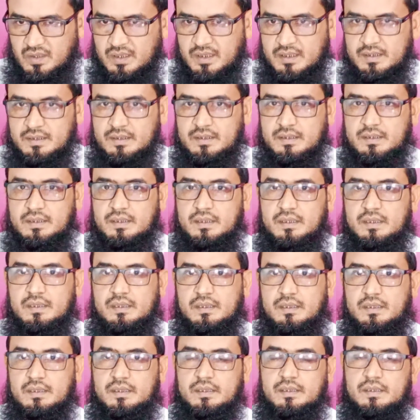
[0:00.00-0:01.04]
कहते हैं
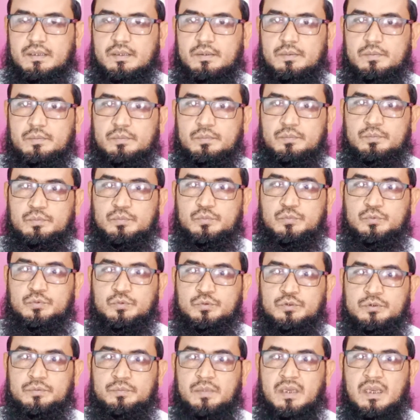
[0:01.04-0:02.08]

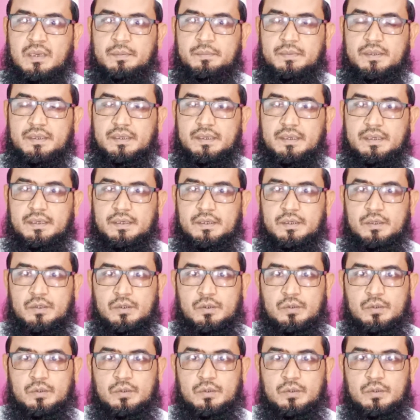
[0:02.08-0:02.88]
मूजबा में